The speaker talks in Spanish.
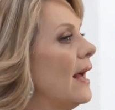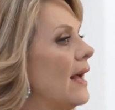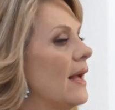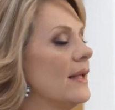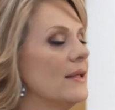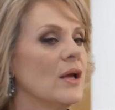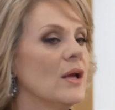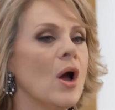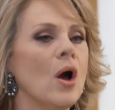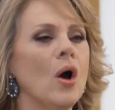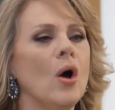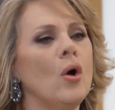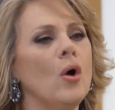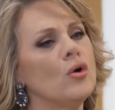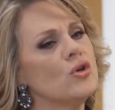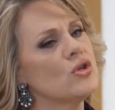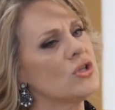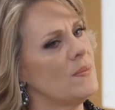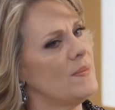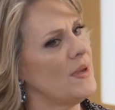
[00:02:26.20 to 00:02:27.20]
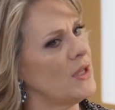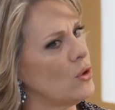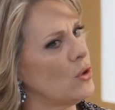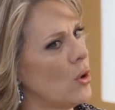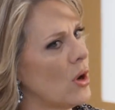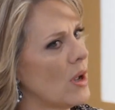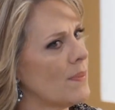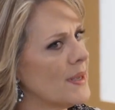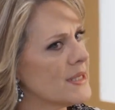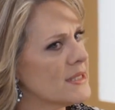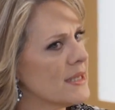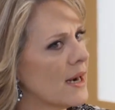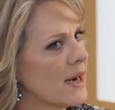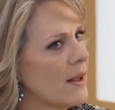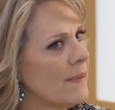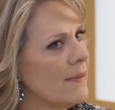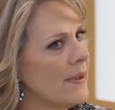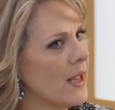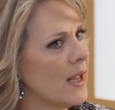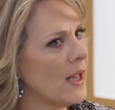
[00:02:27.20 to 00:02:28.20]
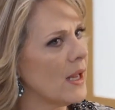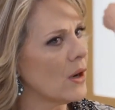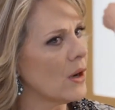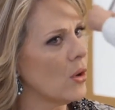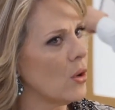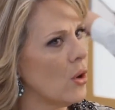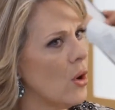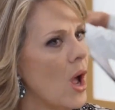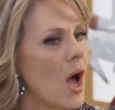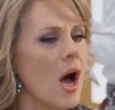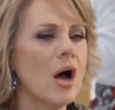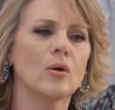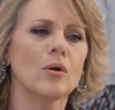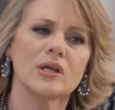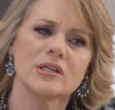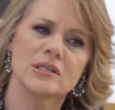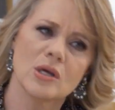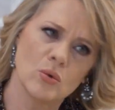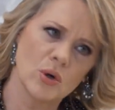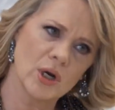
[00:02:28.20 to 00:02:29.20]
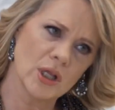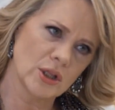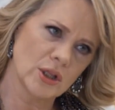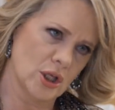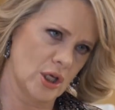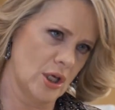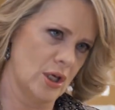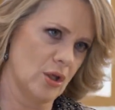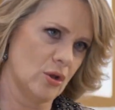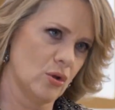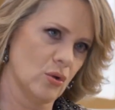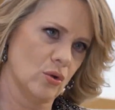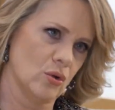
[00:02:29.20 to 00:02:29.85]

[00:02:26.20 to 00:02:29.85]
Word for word: Ay, hoy sí me toca pasar a verlo, aunque sea un ratito.